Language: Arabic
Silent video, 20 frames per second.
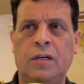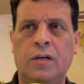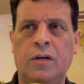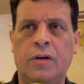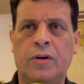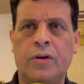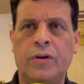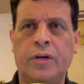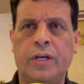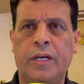
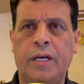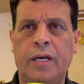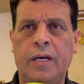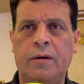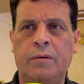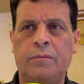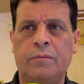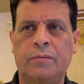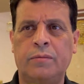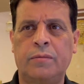
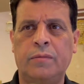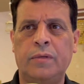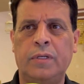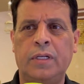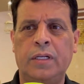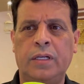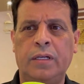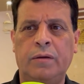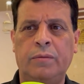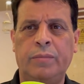رؤيه
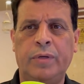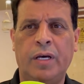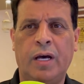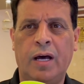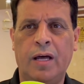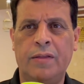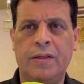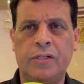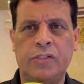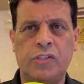
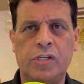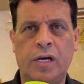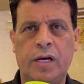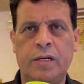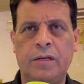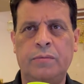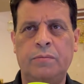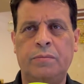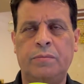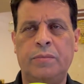بهذا
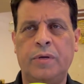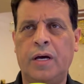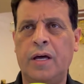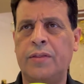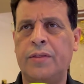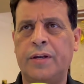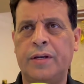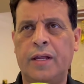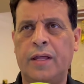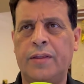الجانب
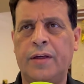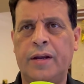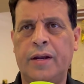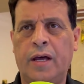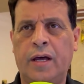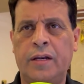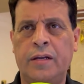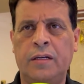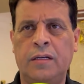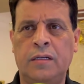بغض النظر
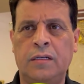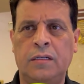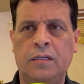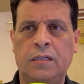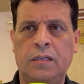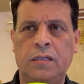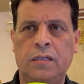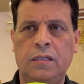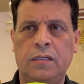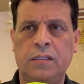عن
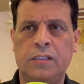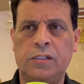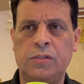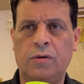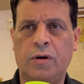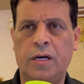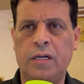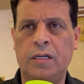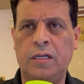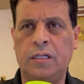
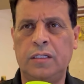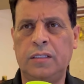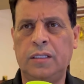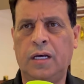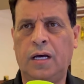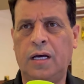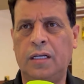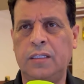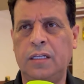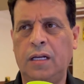سواء
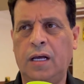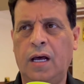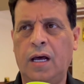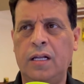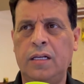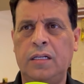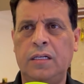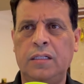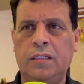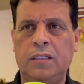الاتحاد
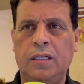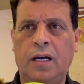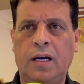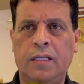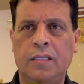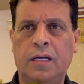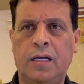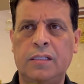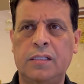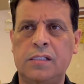الحالي
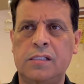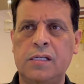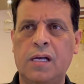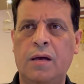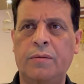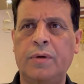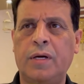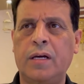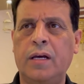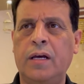الاتحادات
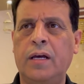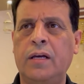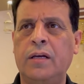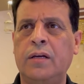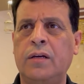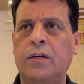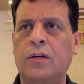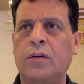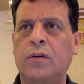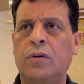السابقه
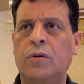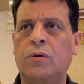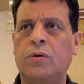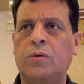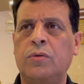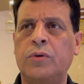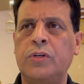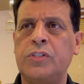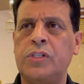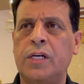
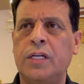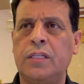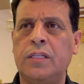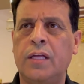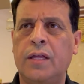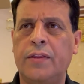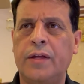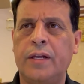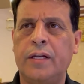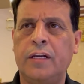وجهة
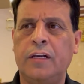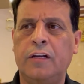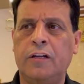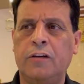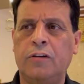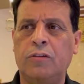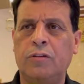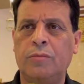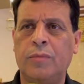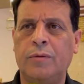نظري
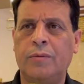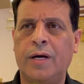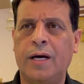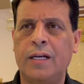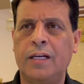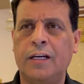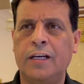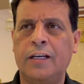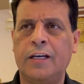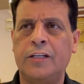أنه
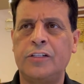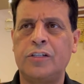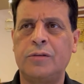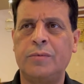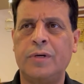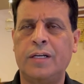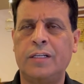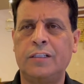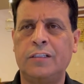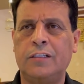المبالغ يجب
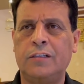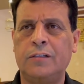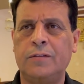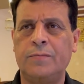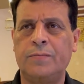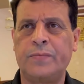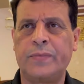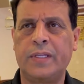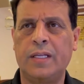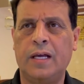أن
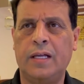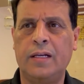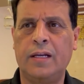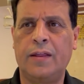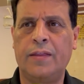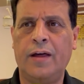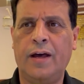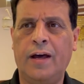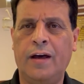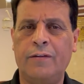أن
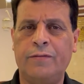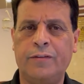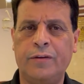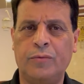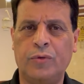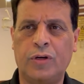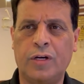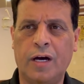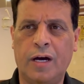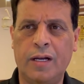نضعها في
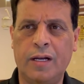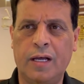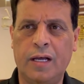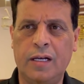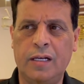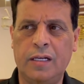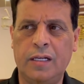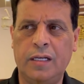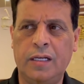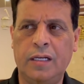مكانها
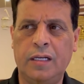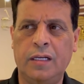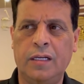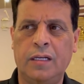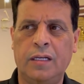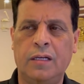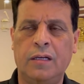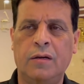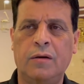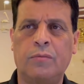اللي
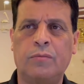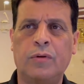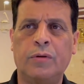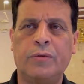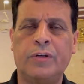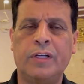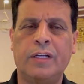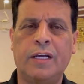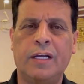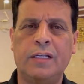
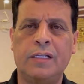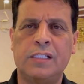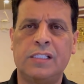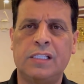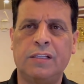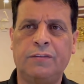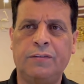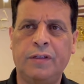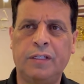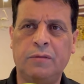ممكن أن
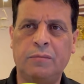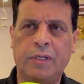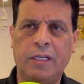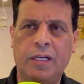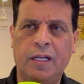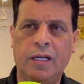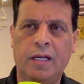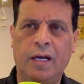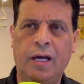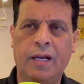نستفيد
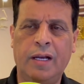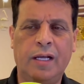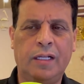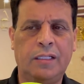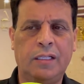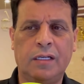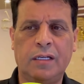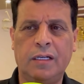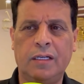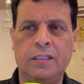منها أنا
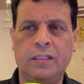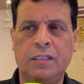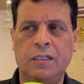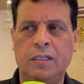أعتقد